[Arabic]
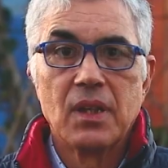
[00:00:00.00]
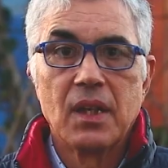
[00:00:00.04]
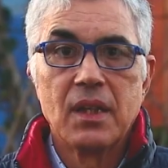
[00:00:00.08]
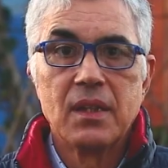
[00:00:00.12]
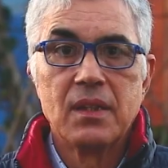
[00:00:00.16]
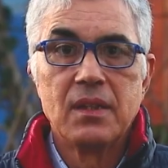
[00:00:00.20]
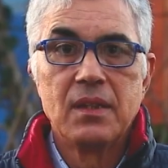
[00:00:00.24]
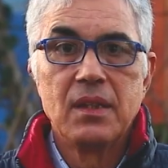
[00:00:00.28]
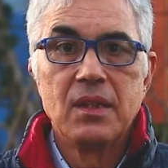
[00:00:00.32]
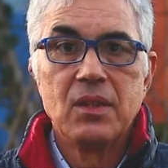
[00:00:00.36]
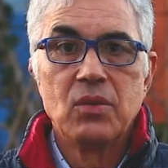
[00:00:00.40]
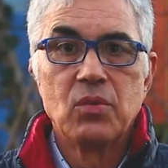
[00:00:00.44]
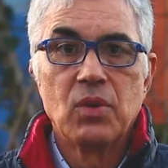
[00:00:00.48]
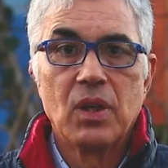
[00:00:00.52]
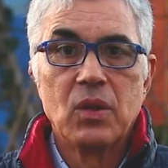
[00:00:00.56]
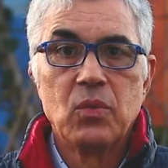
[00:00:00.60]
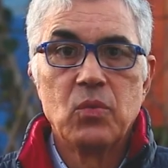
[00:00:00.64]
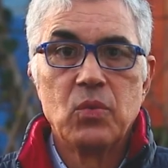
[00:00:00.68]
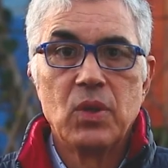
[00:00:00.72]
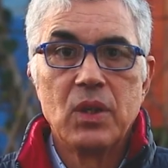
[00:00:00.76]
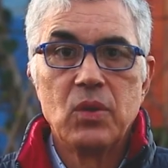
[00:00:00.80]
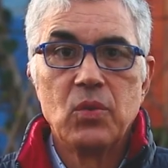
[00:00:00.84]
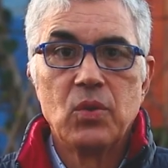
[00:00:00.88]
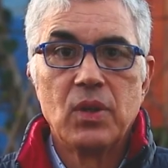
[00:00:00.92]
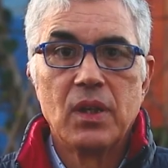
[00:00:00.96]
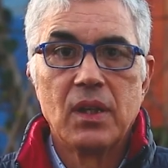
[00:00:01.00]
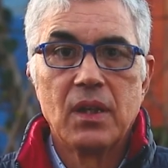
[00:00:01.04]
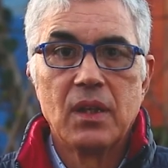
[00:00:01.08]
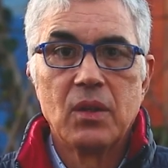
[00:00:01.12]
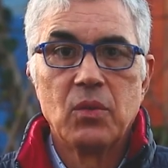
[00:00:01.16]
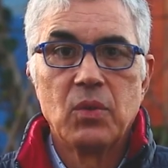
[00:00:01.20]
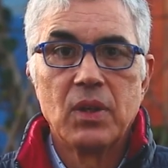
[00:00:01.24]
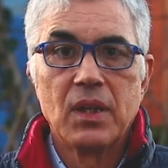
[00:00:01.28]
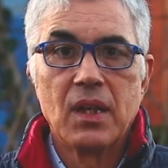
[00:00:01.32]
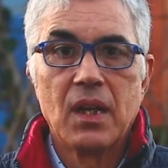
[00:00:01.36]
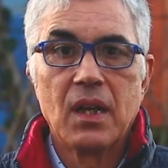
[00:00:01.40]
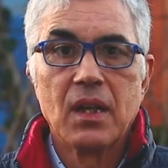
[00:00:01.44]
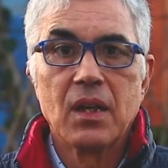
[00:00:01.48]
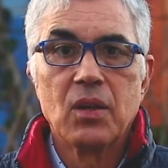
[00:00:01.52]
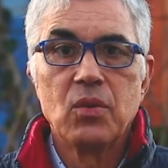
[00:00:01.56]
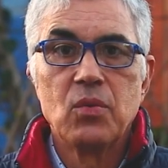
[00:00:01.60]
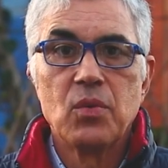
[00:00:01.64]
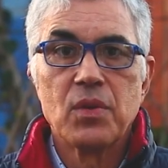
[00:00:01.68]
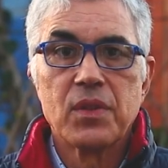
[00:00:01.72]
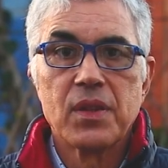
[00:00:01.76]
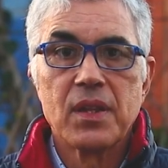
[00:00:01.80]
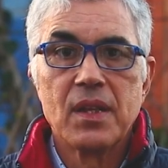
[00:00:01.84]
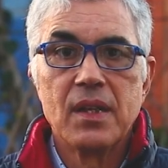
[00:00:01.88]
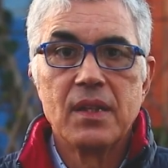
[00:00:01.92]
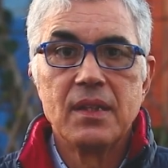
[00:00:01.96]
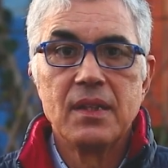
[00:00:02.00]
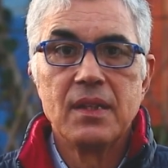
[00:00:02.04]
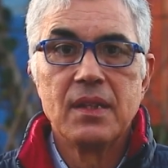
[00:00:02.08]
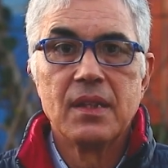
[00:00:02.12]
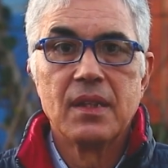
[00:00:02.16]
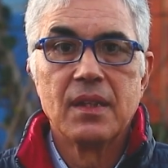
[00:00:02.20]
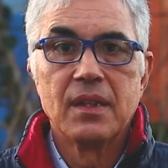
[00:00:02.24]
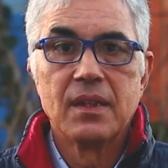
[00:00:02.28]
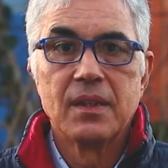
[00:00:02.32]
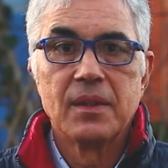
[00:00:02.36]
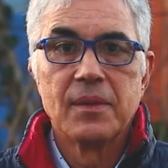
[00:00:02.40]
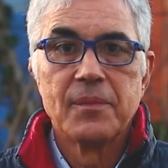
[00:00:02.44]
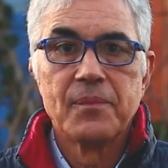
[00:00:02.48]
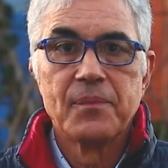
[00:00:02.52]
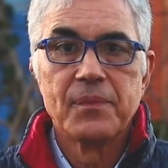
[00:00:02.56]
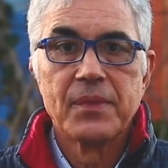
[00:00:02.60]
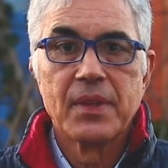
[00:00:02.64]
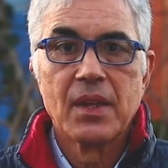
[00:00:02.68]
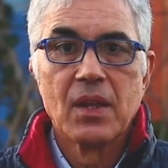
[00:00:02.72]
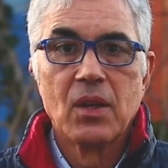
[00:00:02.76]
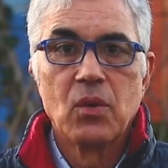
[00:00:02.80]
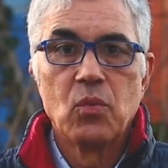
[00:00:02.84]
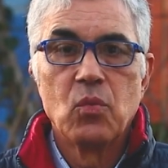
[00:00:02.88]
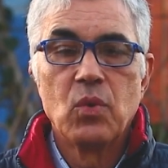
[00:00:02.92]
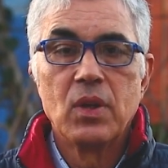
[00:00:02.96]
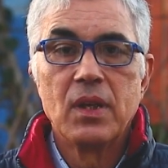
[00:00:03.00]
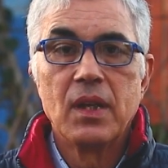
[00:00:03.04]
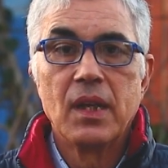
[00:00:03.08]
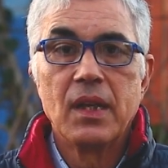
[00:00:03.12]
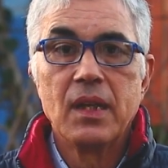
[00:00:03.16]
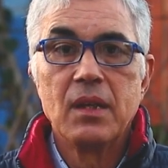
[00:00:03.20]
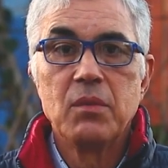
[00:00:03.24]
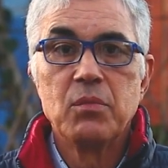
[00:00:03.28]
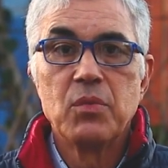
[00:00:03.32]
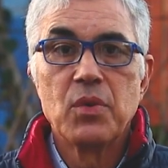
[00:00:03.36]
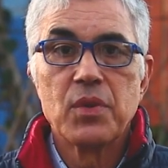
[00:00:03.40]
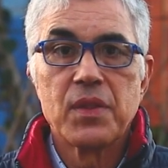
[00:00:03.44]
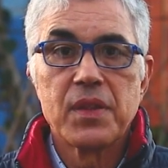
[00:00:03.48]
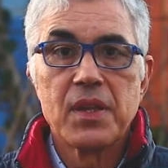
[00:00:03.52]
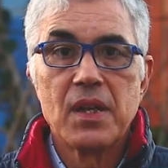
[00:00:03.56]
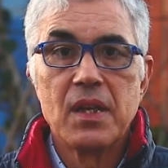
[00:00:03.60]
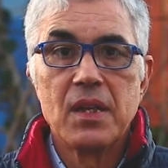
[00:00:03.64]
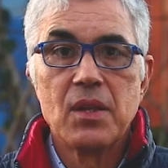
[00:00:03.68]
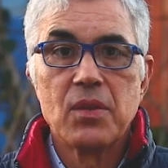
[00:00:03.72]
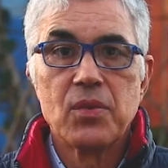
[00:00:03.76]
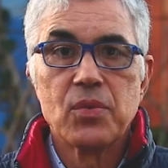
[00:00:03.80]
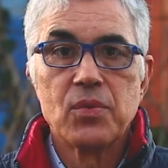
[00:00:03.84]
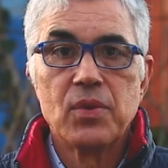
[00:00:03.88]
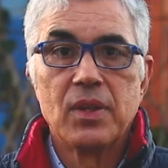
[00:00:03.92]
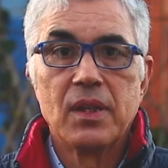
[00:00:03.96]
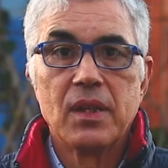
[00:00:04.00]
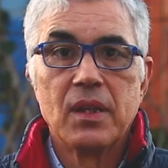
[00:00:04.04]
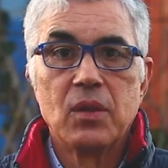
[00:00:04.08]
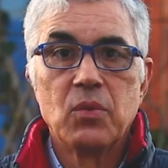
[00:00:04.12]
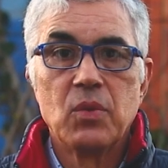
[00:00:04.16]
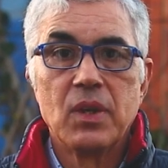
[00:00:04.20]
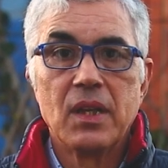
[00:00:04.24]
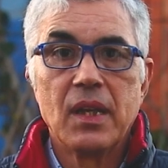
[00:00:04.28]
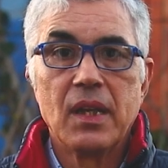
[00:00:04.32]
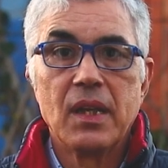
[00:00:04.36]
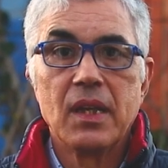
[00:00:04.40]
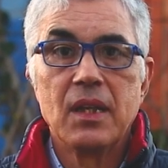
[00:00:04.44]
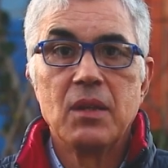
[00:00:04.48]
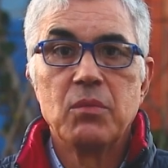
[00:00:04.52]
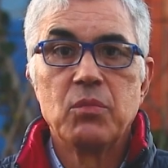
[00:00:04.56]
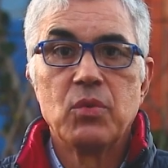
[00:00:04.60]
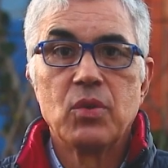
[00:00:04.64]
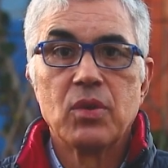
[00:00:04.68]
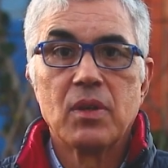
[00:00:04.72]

الدين أولها والعقل ثانيها والعلم ثالثها والحلم